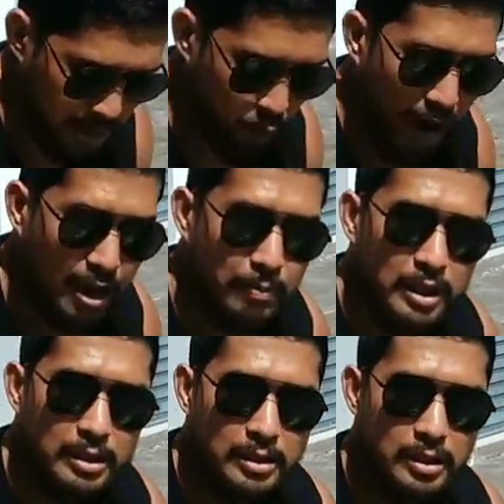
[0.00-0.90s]
จะวางมื
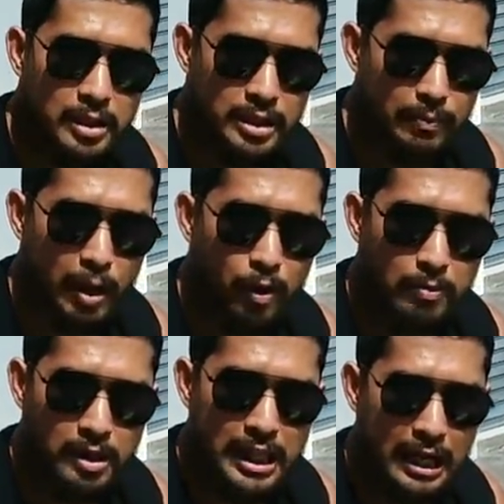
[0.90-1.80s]
อตำแหน่งวาง
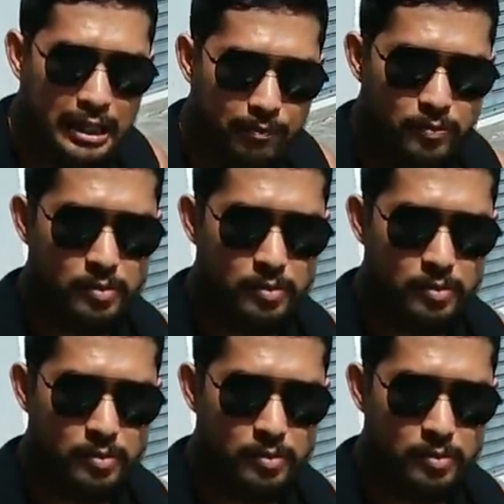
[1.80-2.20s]
มือต่างกับ